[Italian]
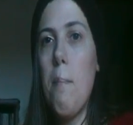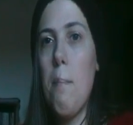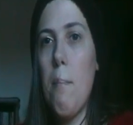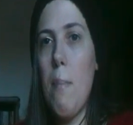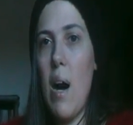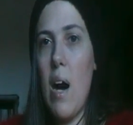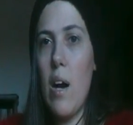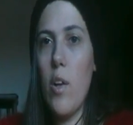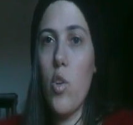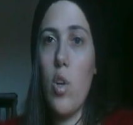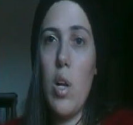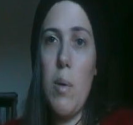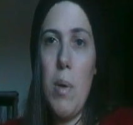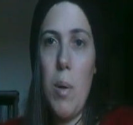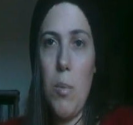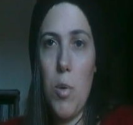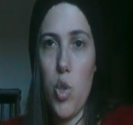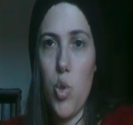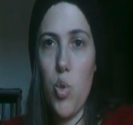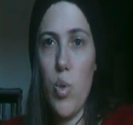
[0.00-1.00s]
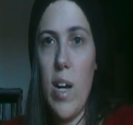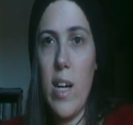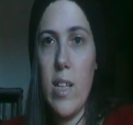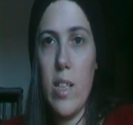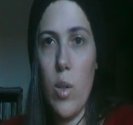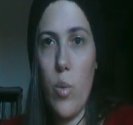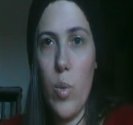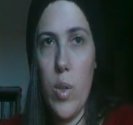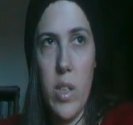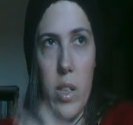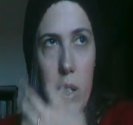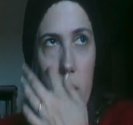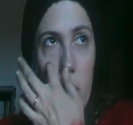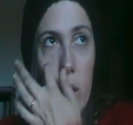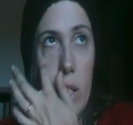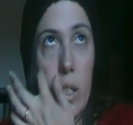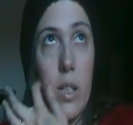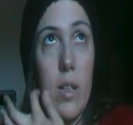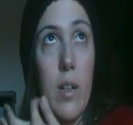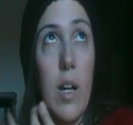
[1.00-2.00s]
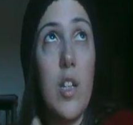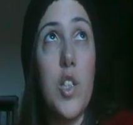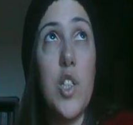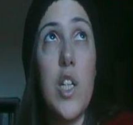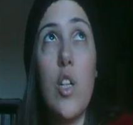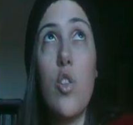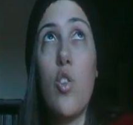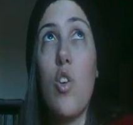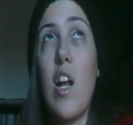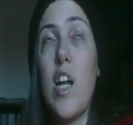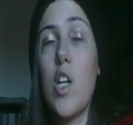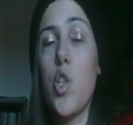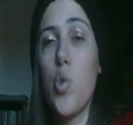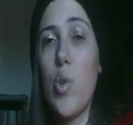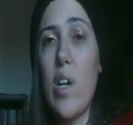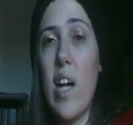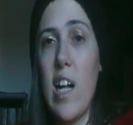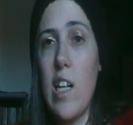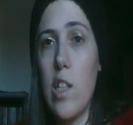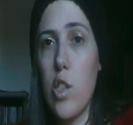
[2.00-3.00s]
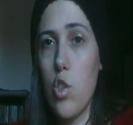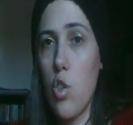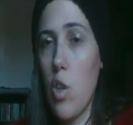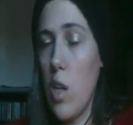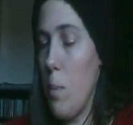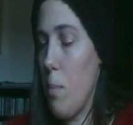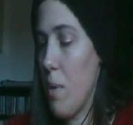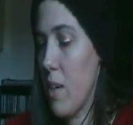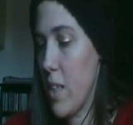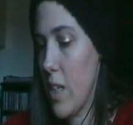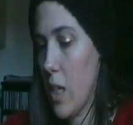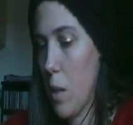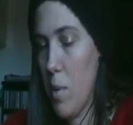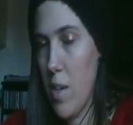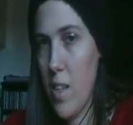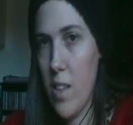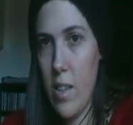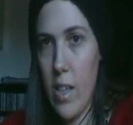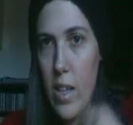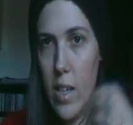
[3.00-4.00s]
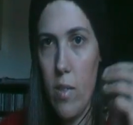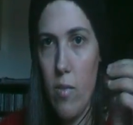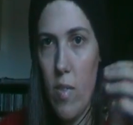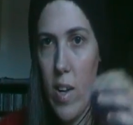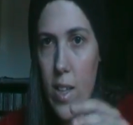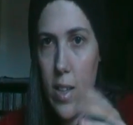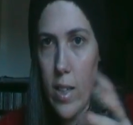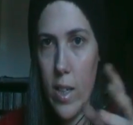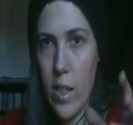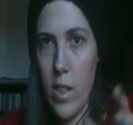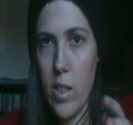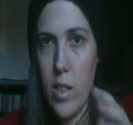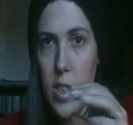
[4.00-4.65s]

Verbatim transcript: ma non l'abbiamo asciugata quindi lasciandola asciugare al sole praticamente i vetri